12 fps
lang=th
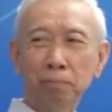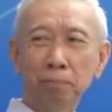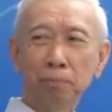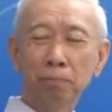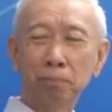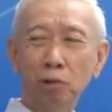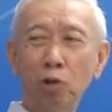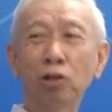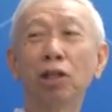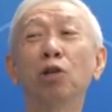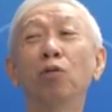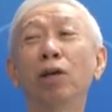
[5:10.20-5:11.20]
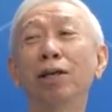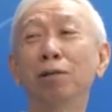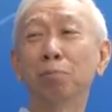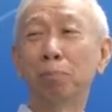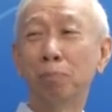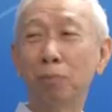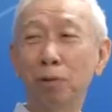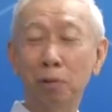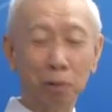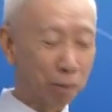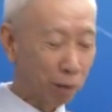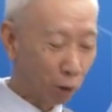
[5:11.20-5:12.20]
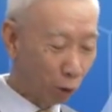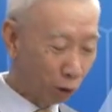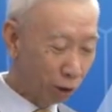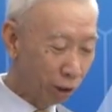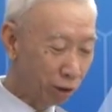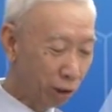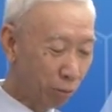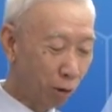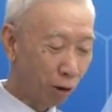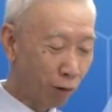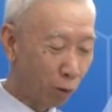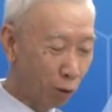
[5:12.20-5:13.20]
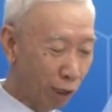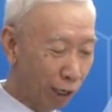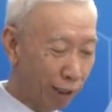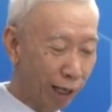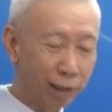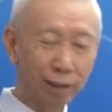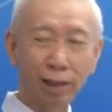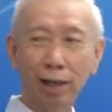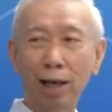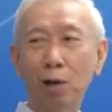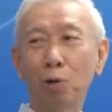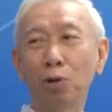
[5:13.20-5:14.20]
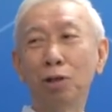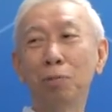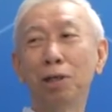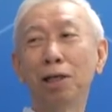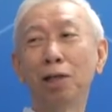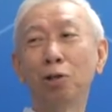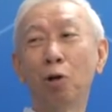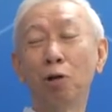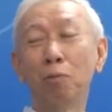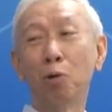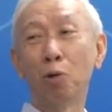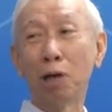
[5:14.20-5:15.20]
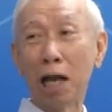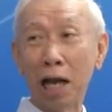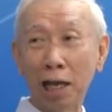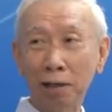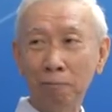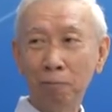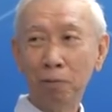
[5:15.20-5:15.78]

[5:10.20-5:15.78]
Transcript: เหรอดรนิเวศโอ้เลยกับอีกคนหนึ่งซึ่งบอกว่าหุ้นเล็กๆนี่แหละคนที่มีเงินน้อยมีโอกาส